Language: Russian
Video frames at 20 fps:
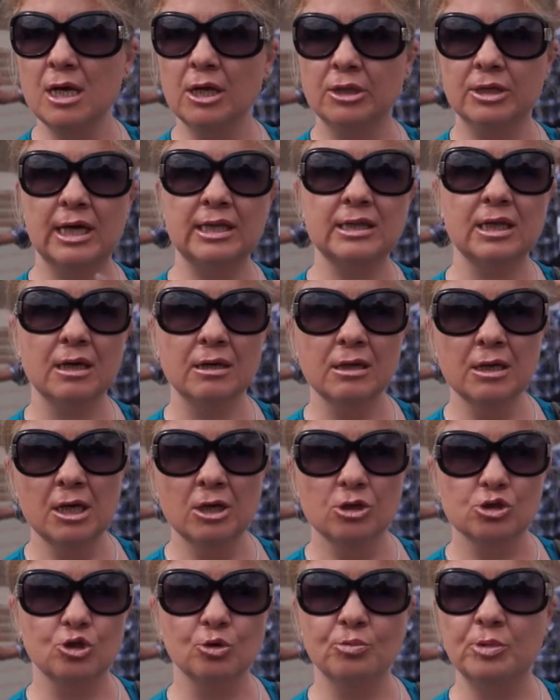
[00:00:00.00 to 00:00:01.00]
Надо,
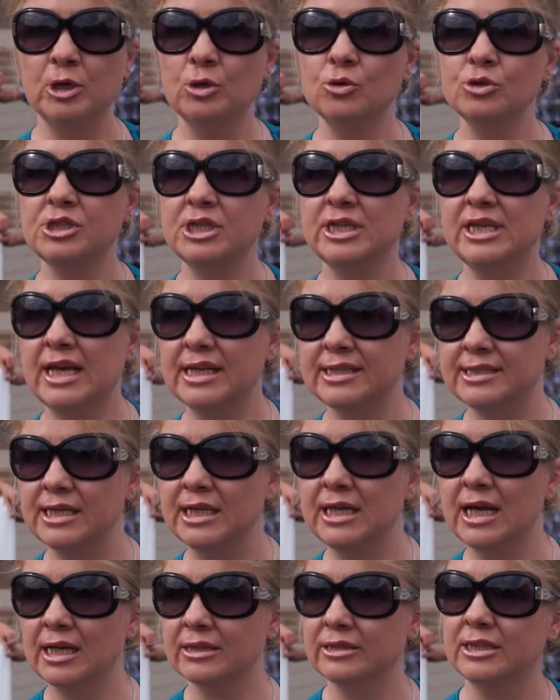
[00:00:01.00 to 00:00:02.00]
чтобы люди
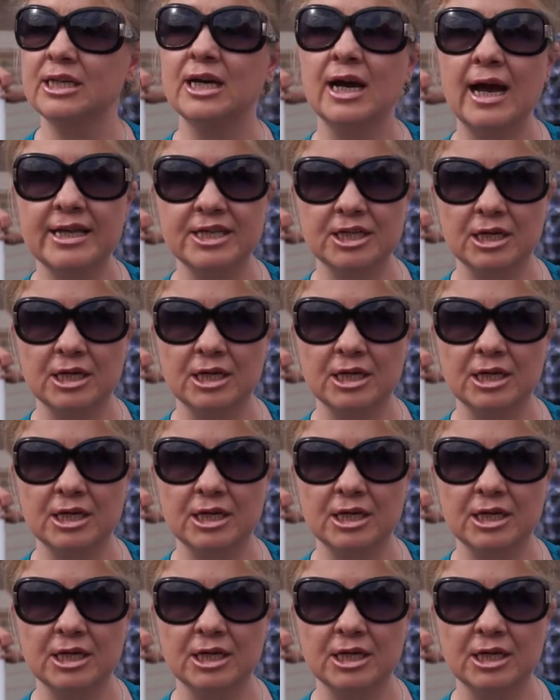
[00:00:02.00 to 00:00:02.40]
ездили отдыхать,